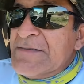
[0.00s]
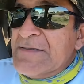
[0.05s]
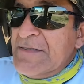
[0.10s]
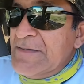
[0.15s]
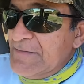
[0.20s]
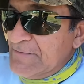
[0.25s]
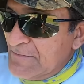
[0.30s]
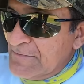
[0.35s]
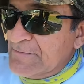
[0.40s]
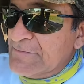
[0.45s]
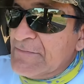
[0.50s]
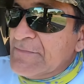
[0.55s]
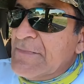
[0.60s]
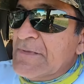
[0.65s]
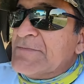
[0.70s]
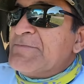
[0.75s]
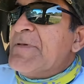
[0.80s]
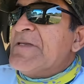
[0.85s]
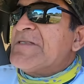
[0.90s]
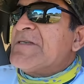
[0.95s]
es, de,
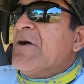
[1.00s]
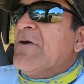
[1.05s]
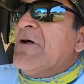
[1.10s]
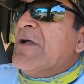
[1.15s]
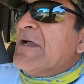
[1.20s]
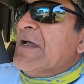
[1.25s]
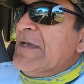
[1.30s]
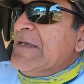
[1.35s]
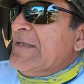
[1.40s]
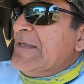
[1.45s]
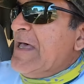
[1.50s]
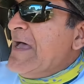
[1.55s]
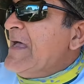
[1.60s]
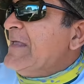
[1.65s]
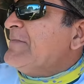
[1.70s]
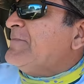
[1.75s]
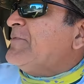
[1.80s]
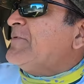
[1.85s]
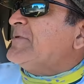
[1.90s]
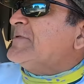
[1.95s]
pescado de
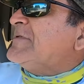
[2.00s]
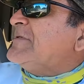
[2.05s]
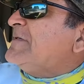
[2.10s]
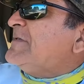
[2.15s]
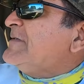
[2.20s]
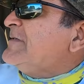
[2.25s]
calidad, pues.